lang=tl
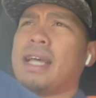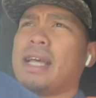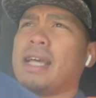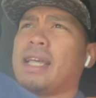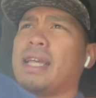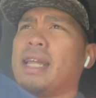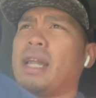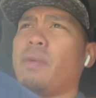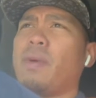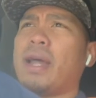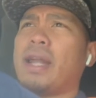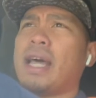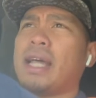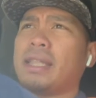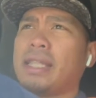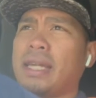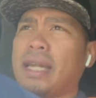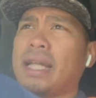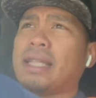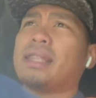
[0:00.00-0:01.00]
ginawa
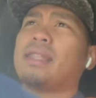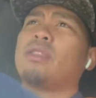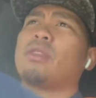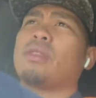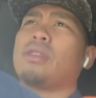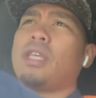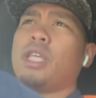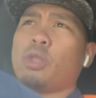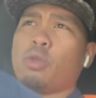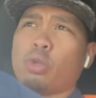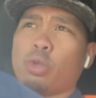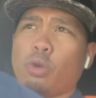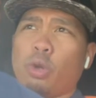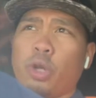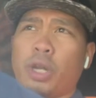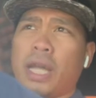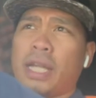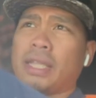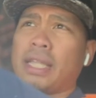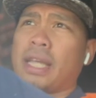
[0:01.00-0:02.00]
natin at itutuloy
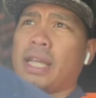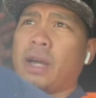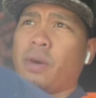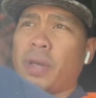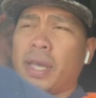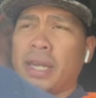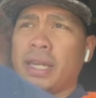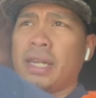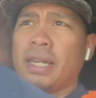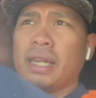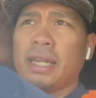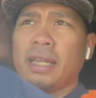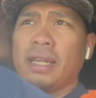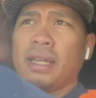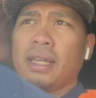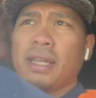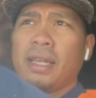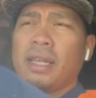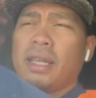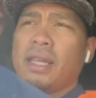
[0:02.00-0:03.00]
natin gawin
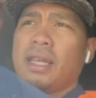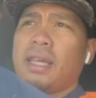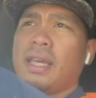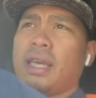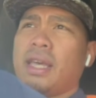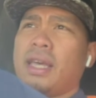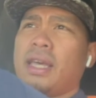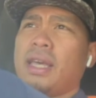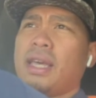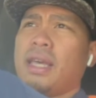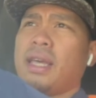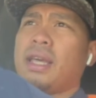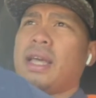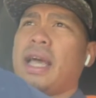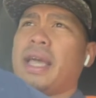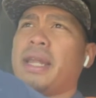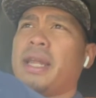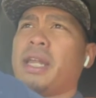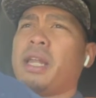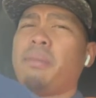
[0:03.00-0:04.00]
eh,
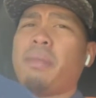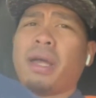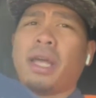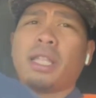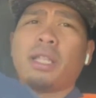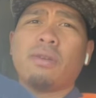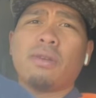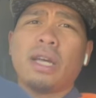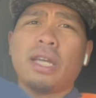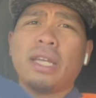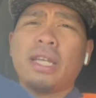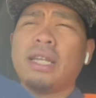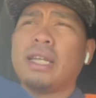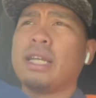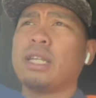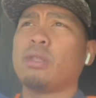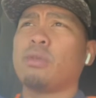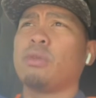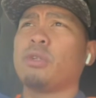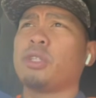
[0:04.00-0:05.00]
gaya na namakit ko
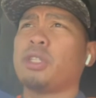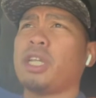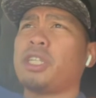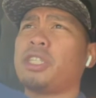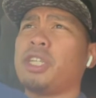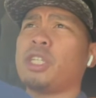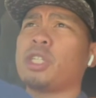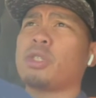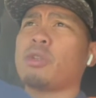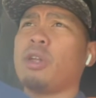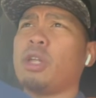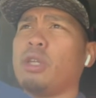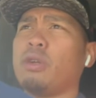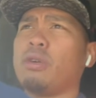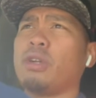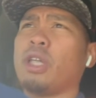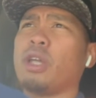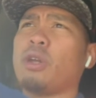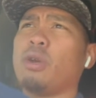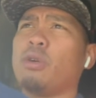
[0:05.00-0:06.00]
kanina two stage install yung
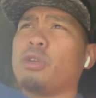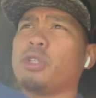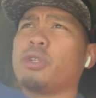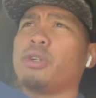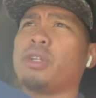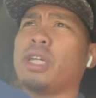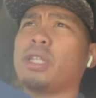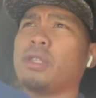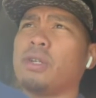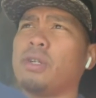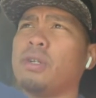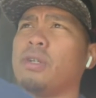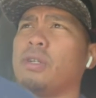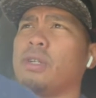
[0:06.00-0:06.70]
enclosure na to